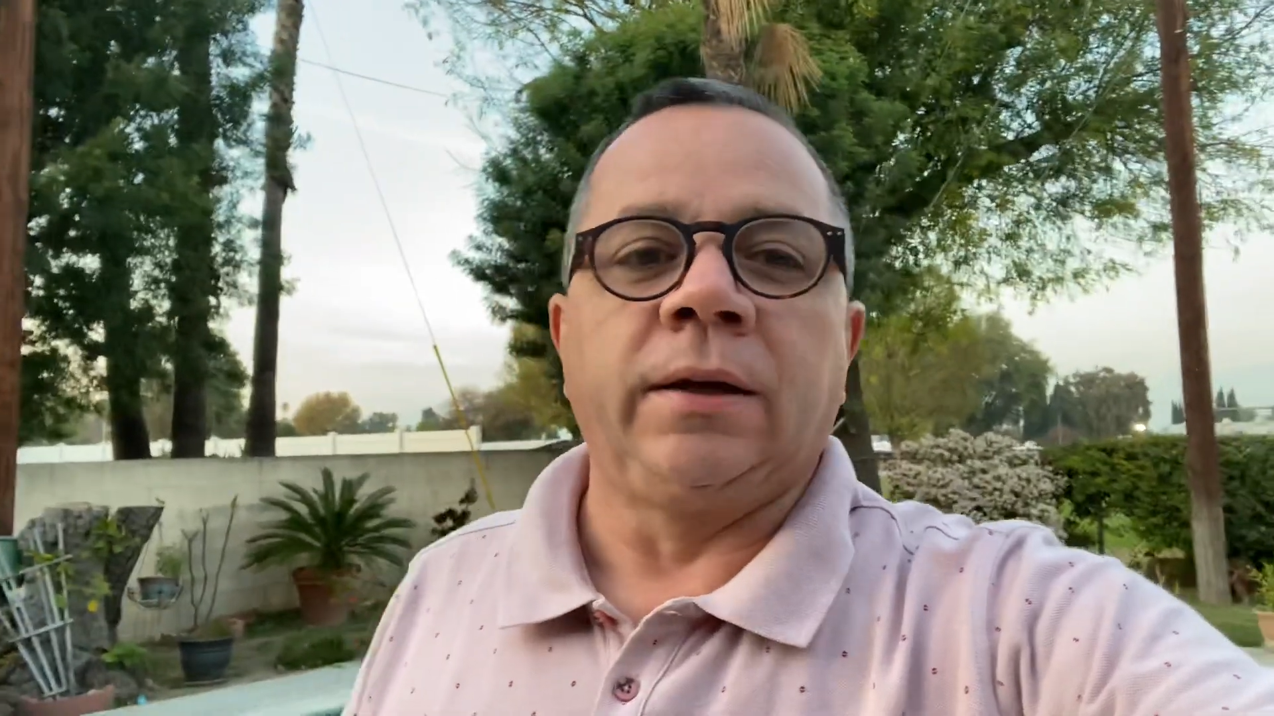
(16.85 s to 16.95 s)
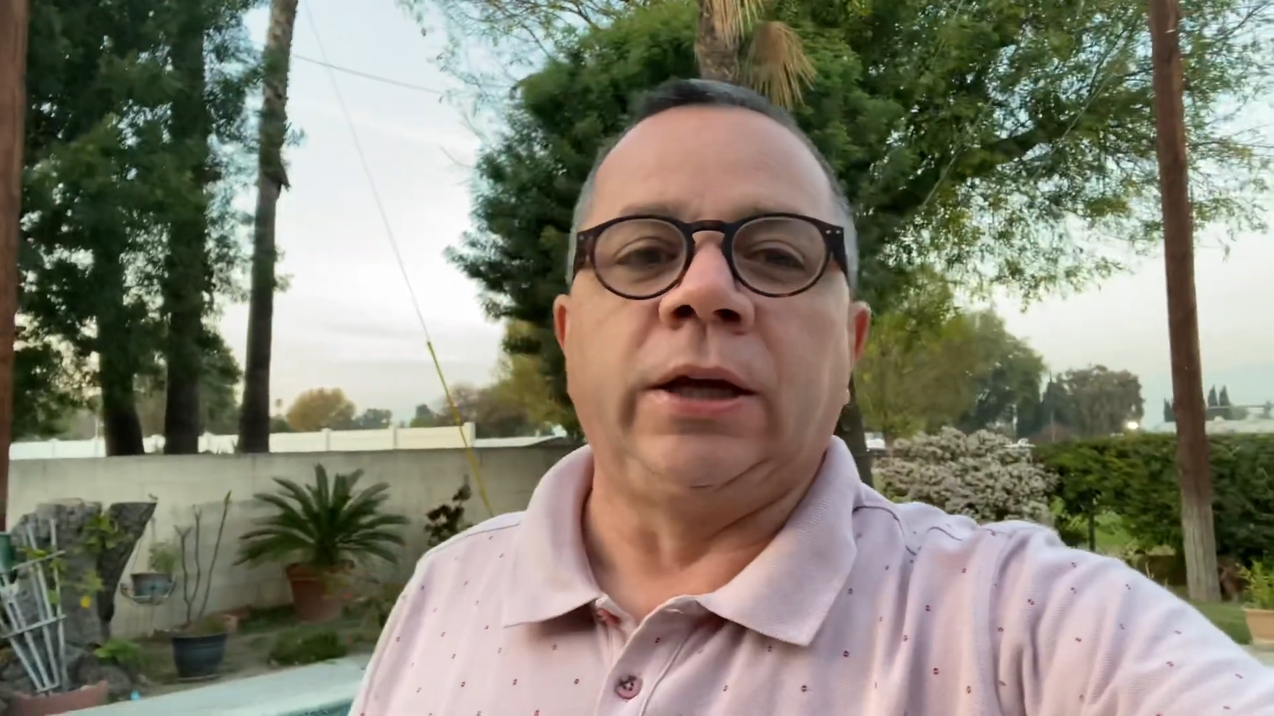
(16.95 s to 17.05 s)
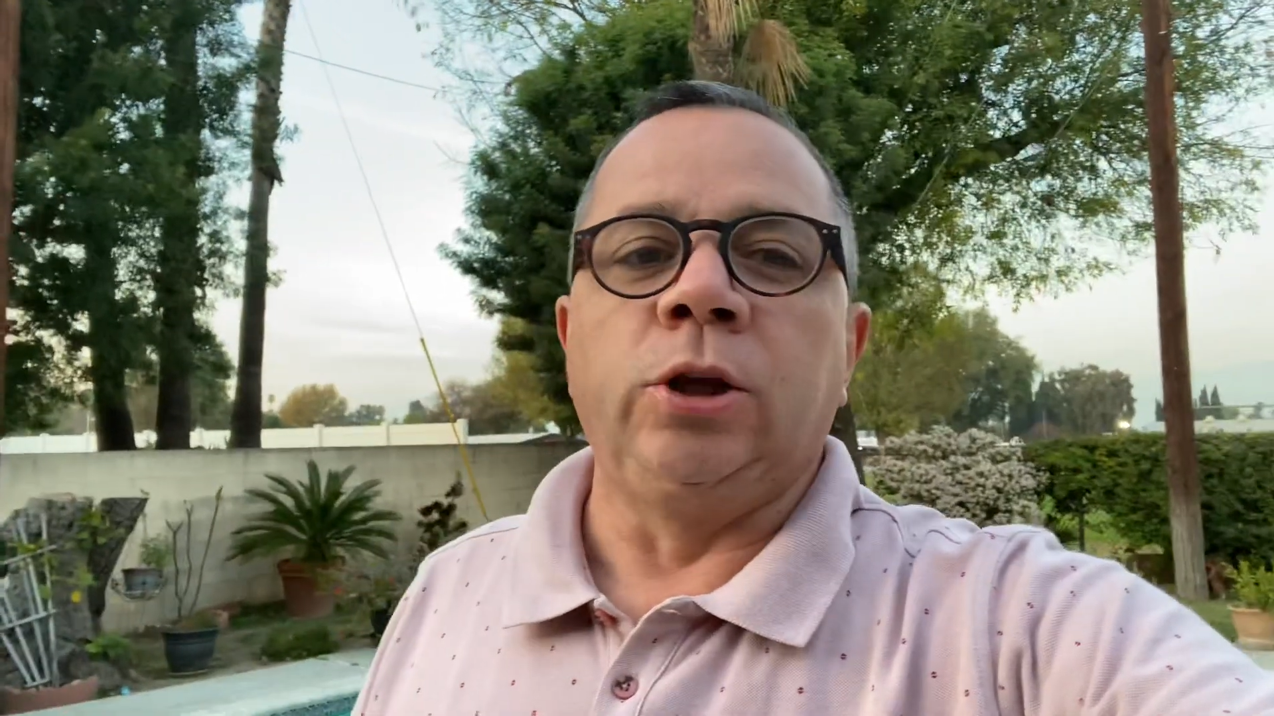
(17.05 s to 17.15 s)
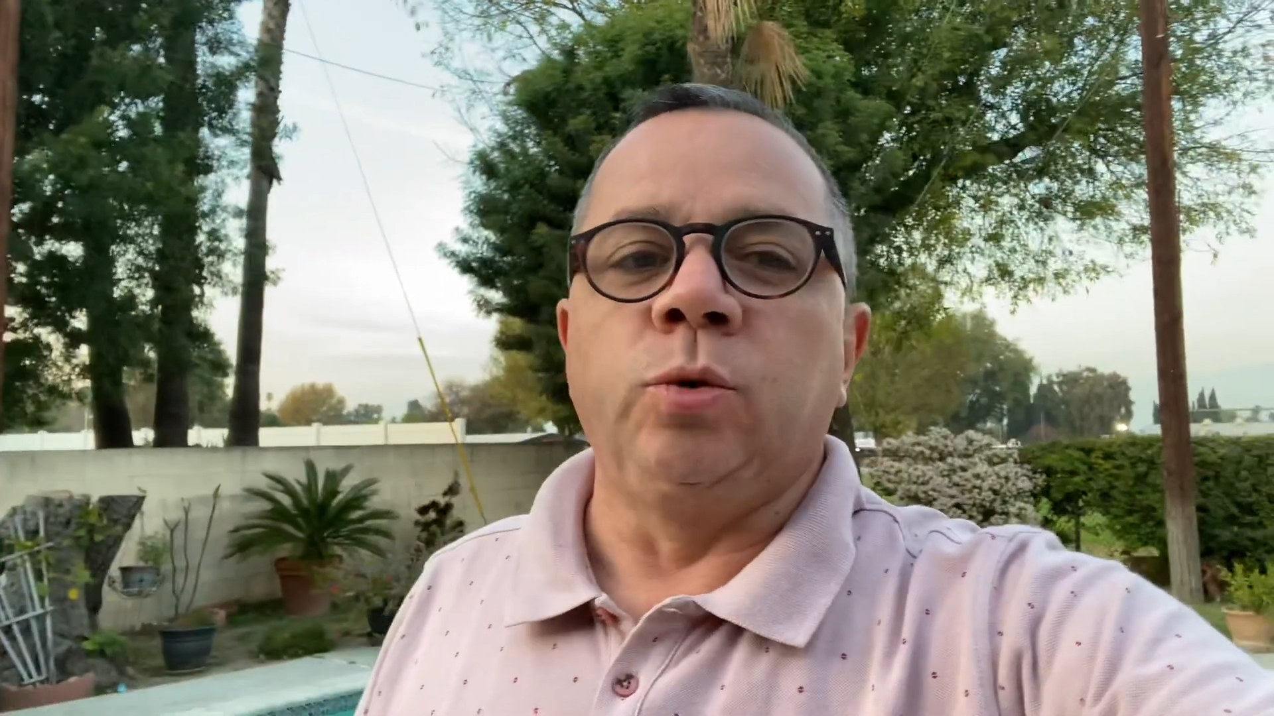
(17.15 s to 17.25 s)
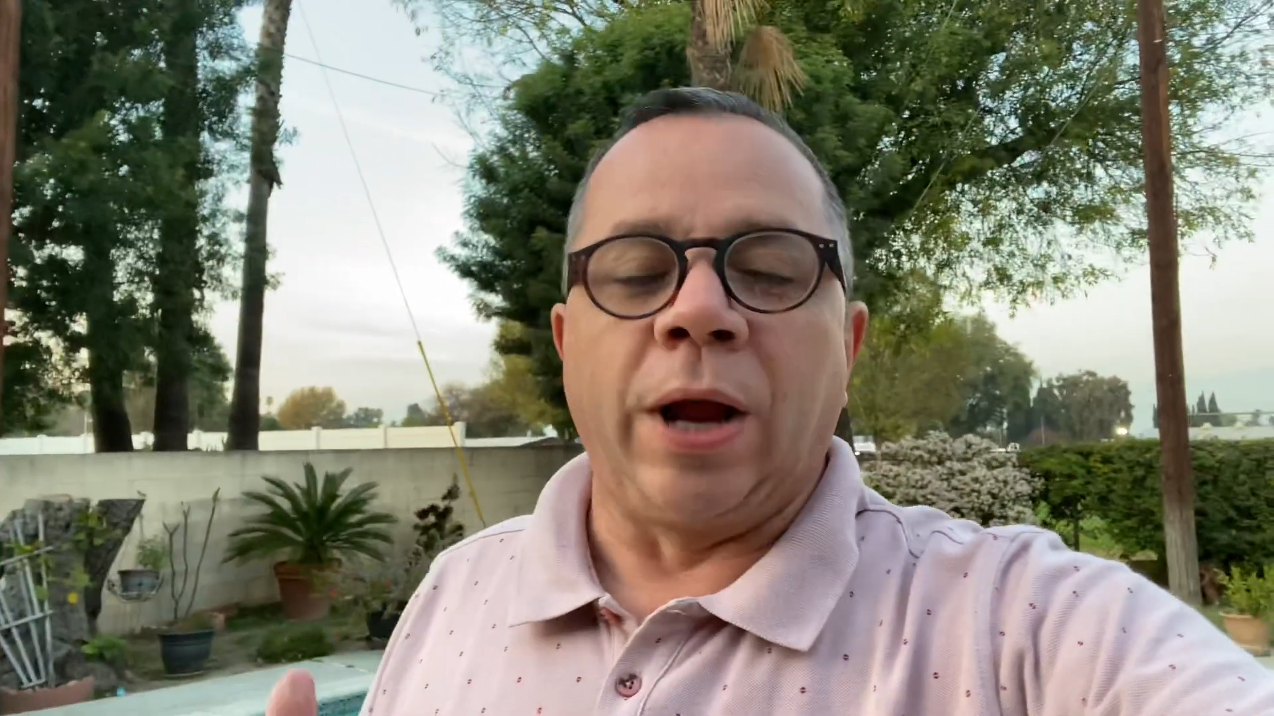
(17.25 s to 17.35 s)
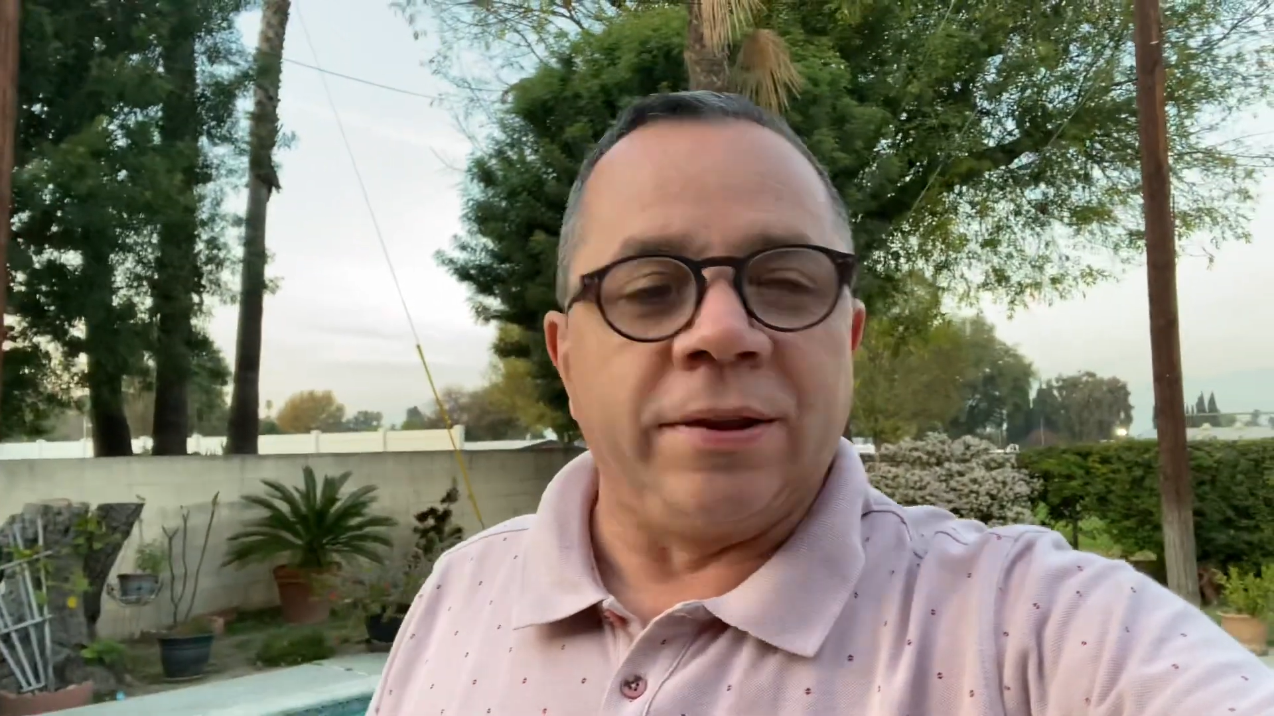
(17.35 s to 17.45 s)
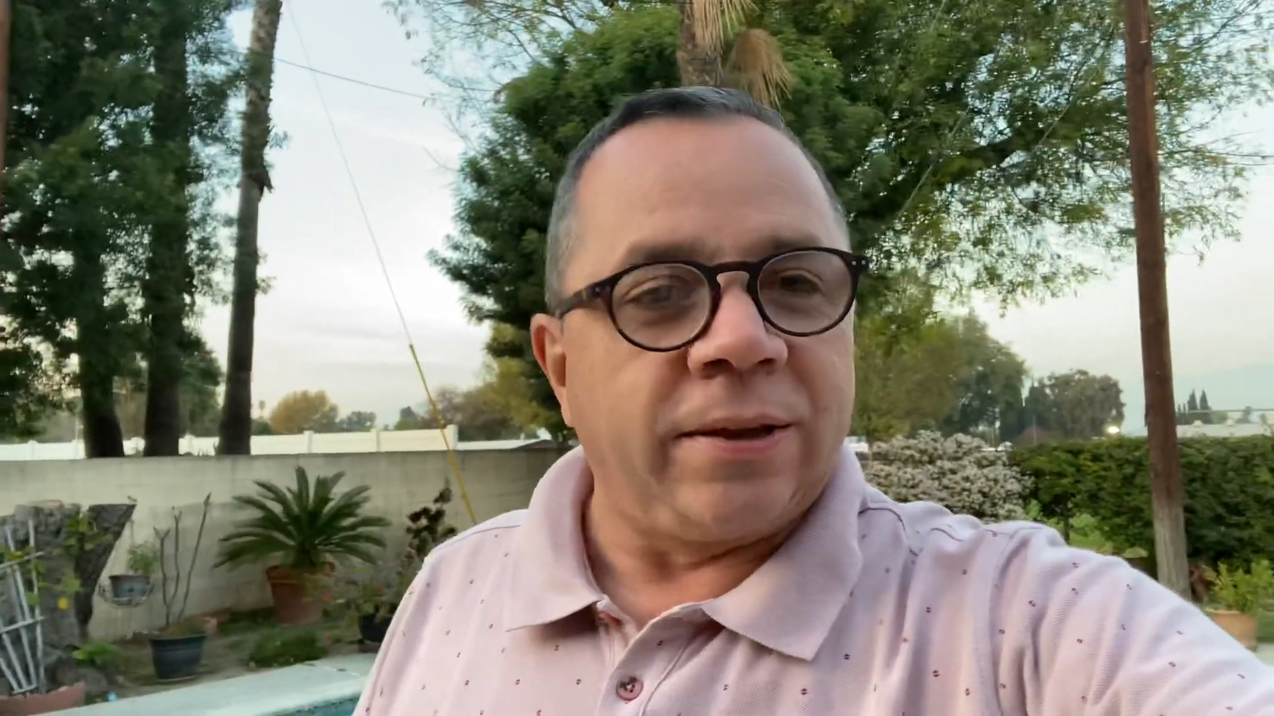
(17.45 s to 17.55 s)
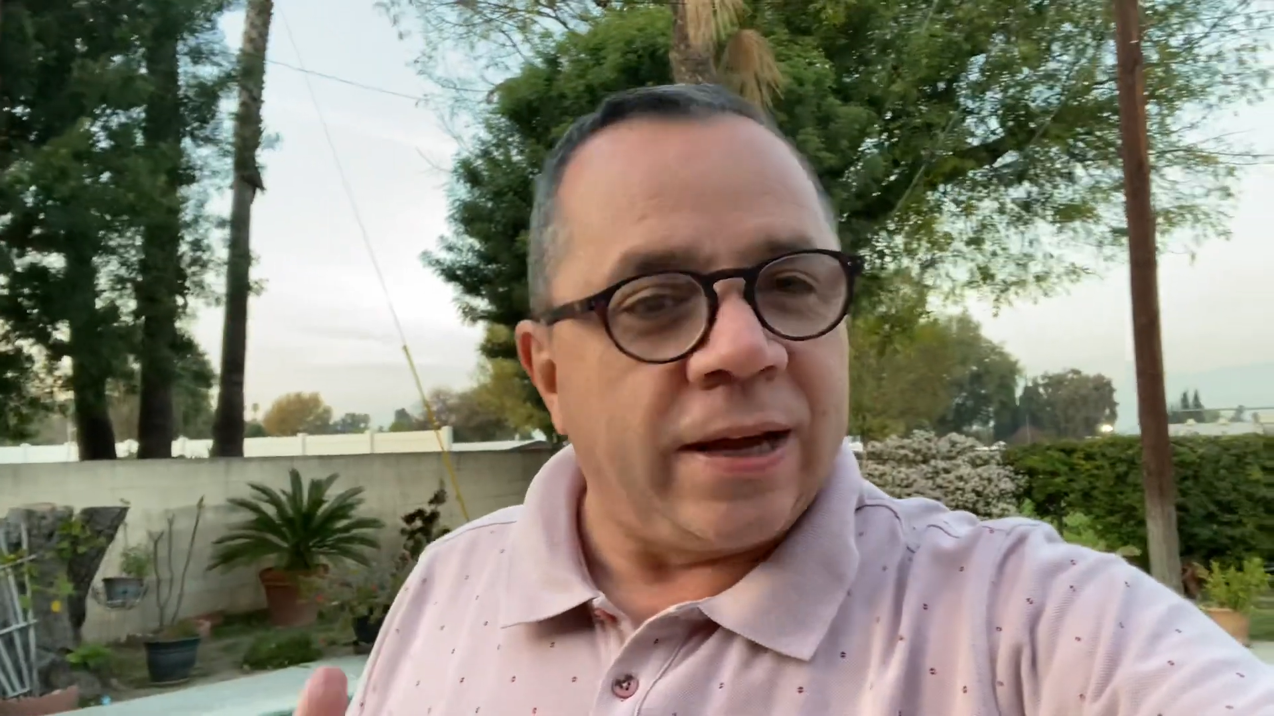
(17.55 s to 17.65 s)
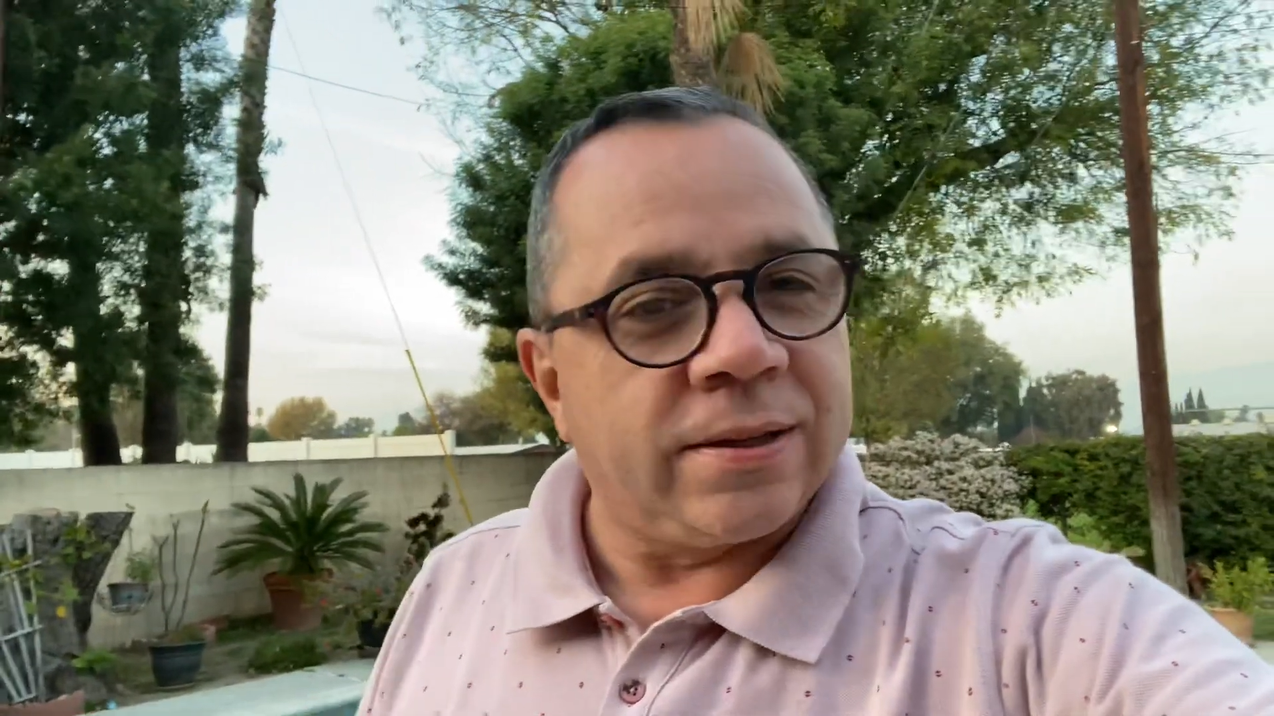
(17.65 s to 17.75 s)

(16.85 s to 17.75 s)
y durante